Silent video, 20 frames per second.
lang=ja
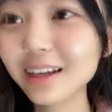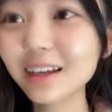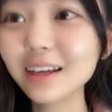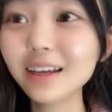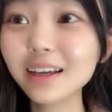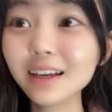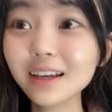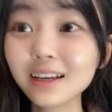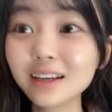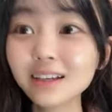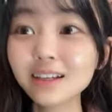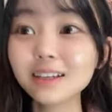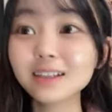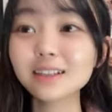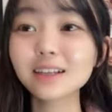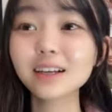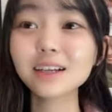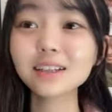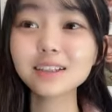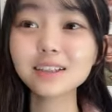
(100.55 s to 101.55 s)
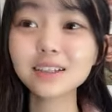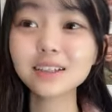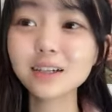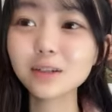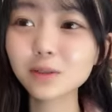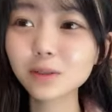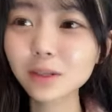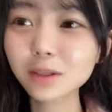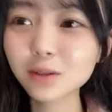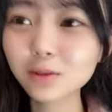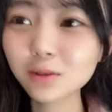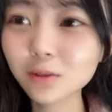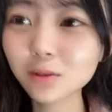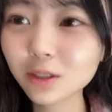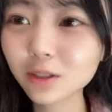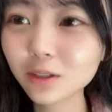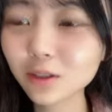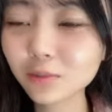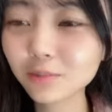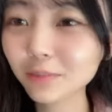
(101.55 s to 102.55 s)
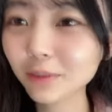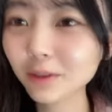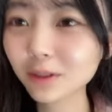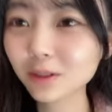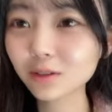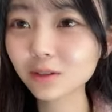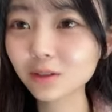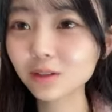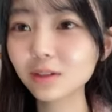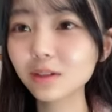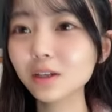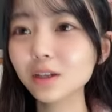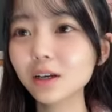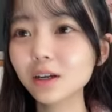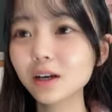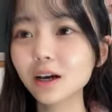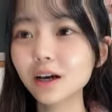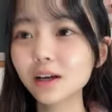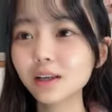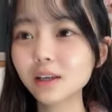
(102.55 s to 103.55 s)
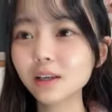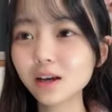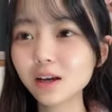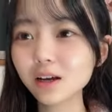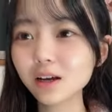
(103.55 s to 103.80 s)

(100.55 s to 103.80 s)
えー、3時半起きの4時出発早い